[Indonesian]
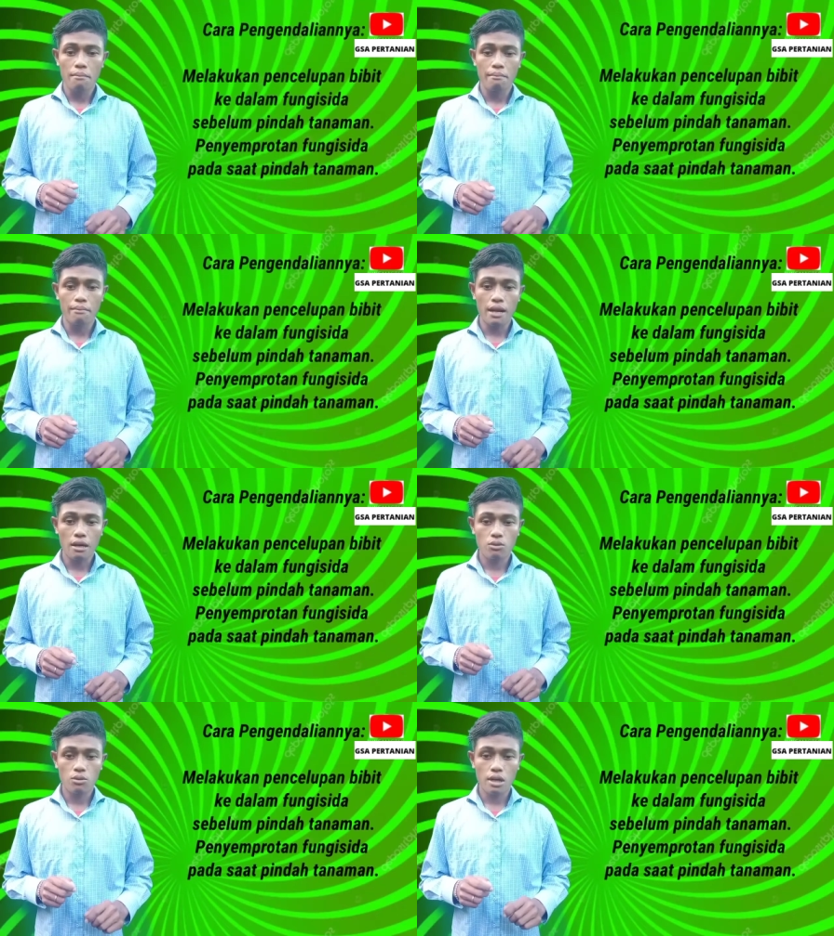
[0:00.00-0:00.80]

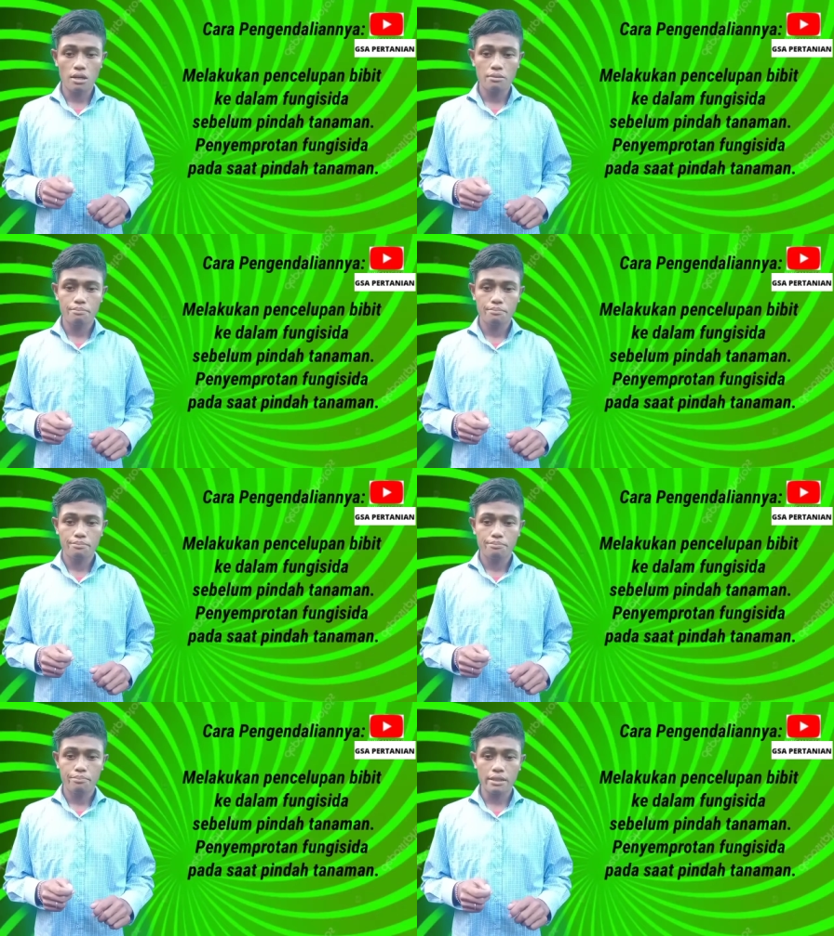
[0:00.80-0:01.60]
melakukan
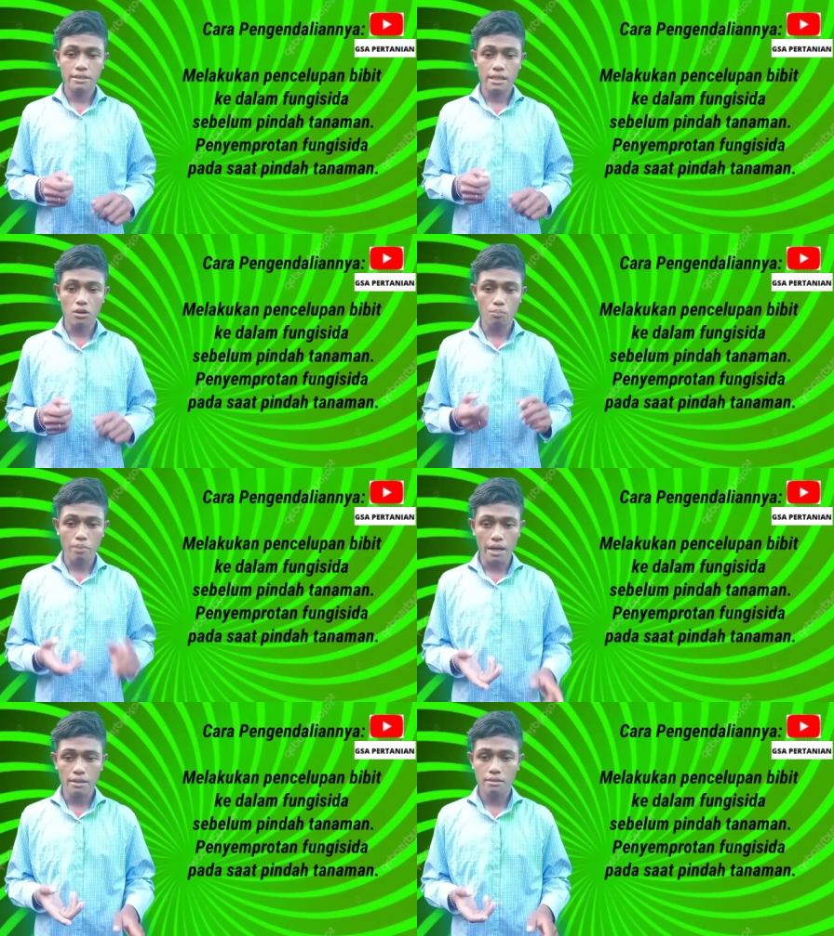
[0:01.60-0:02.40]

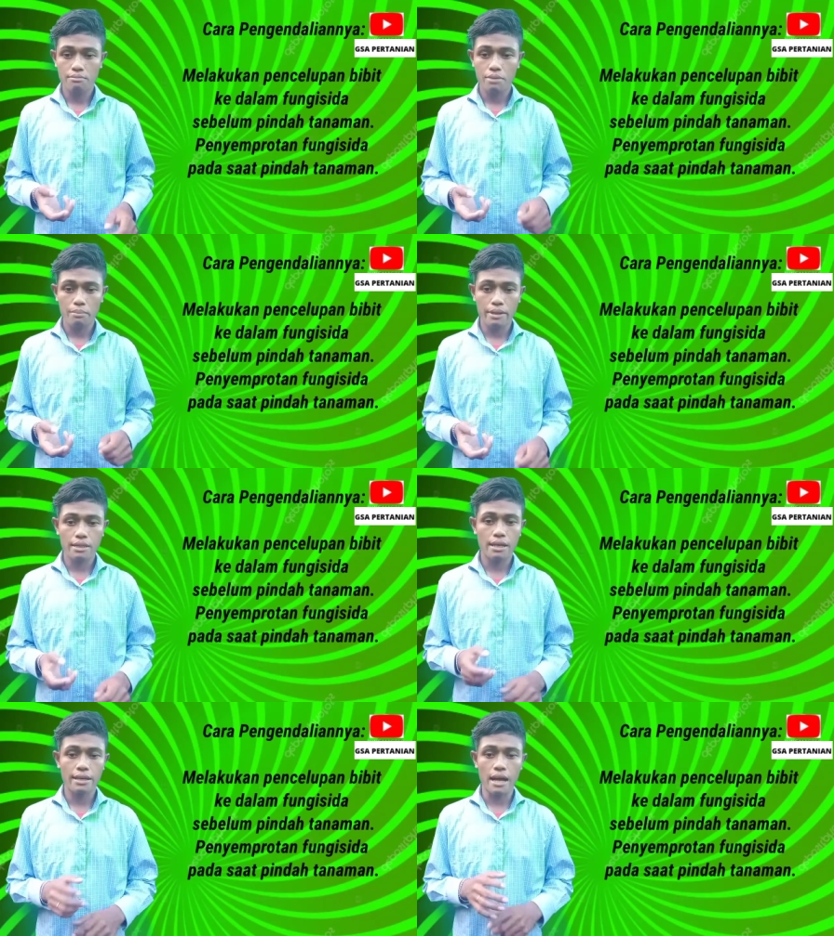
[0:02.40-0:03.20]
pencelupan bibit
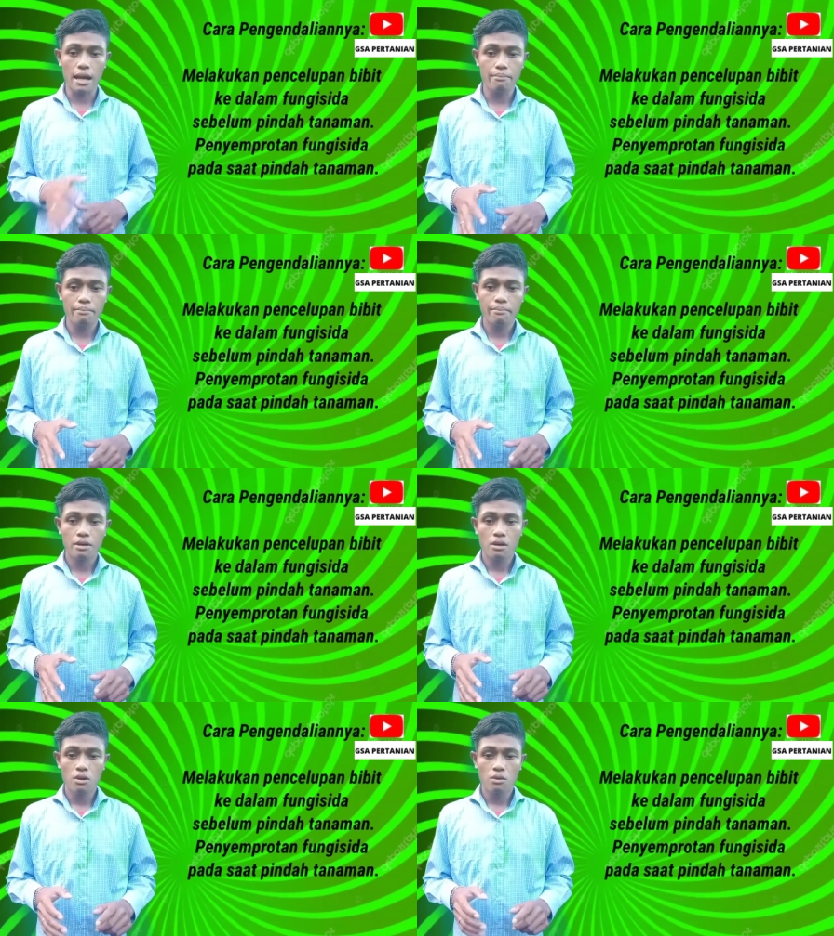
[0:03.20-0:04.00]
ke dalam
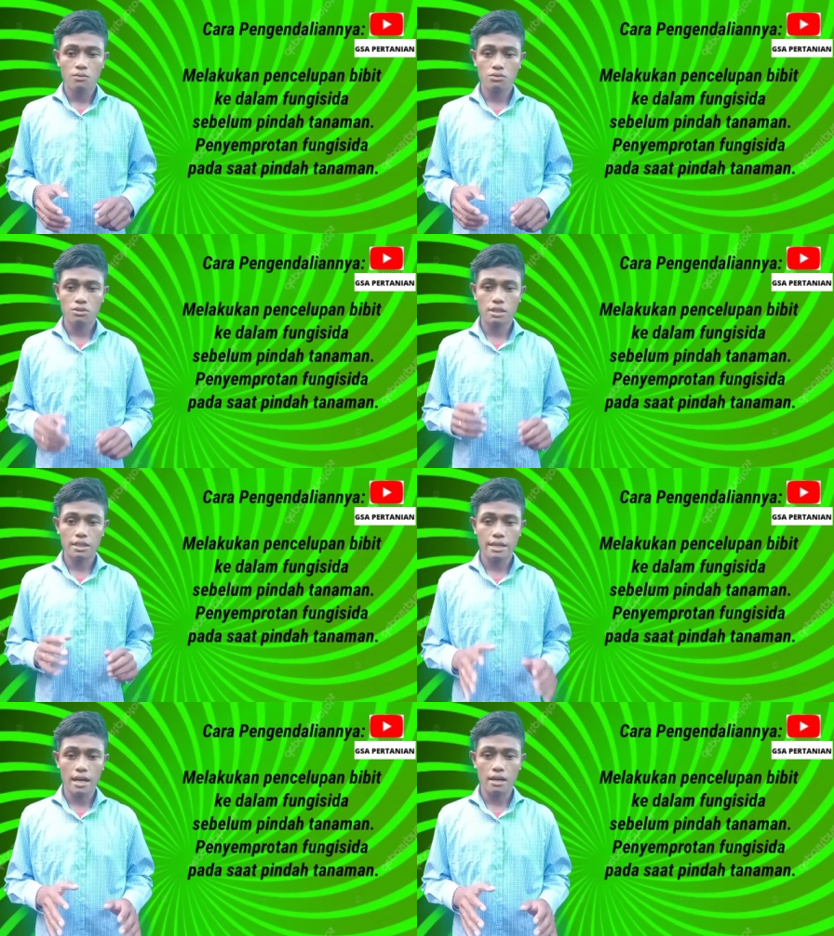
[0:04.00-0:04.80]

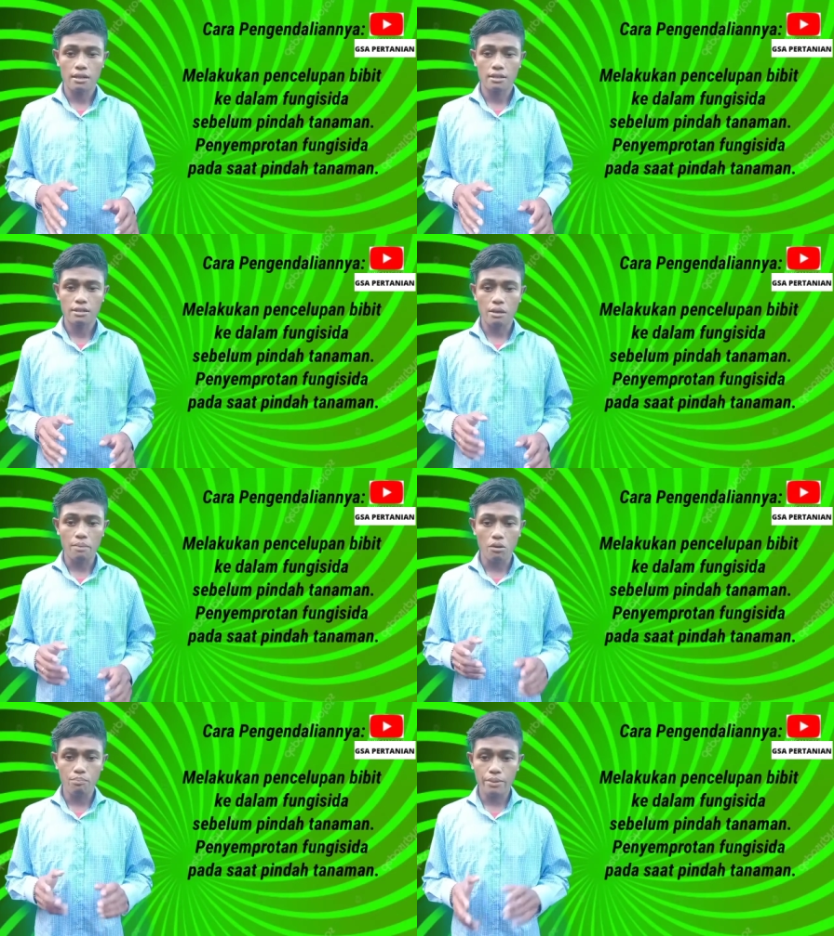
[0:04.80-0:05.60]
fungsida
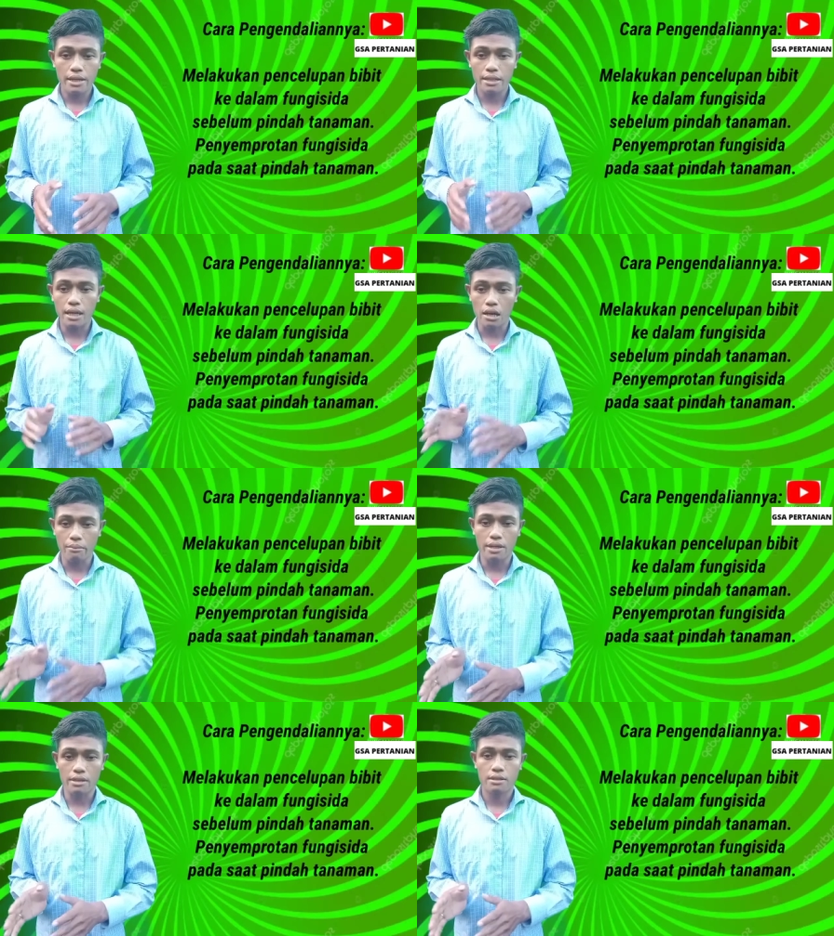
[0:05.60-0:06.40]
sebelum pindah
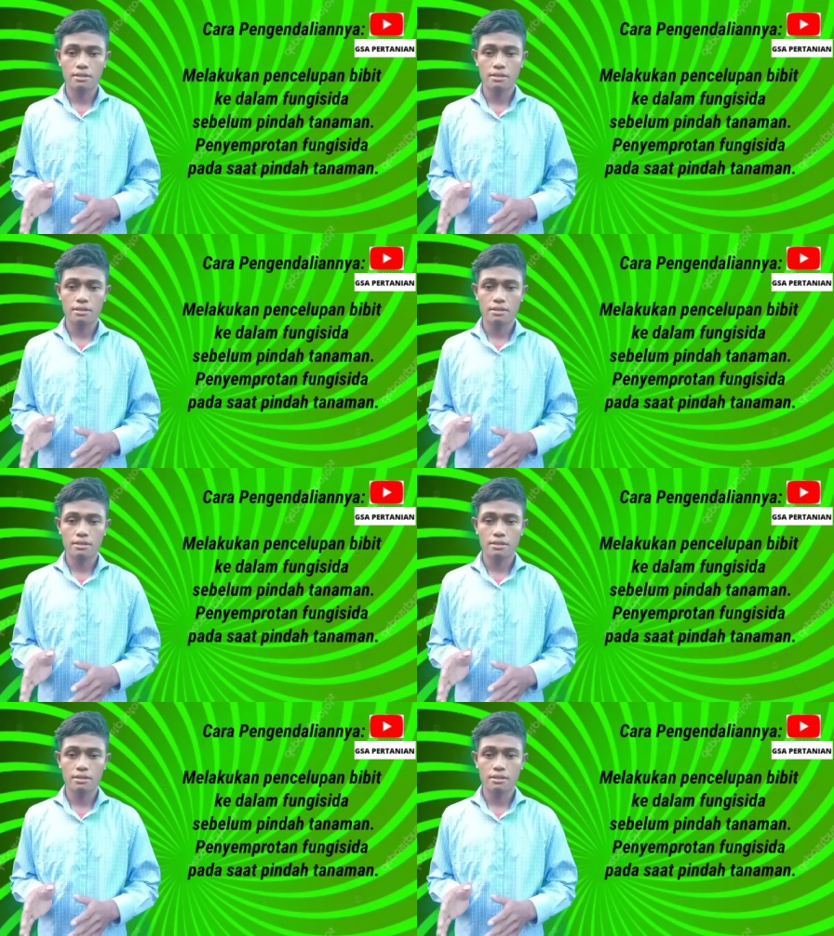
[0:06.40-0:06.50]
tanaman.